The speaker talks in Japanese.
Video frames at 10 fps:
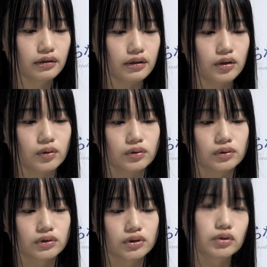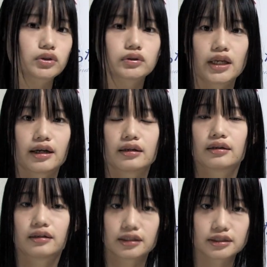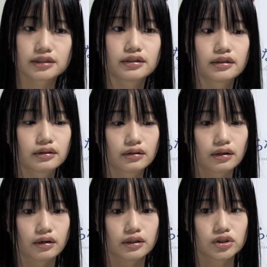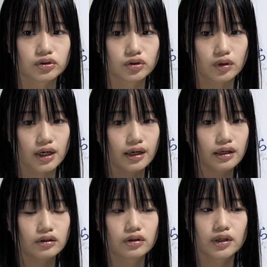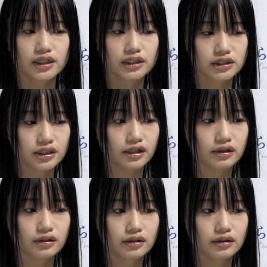ていうそういう映画なんですだからちょっと明るいお話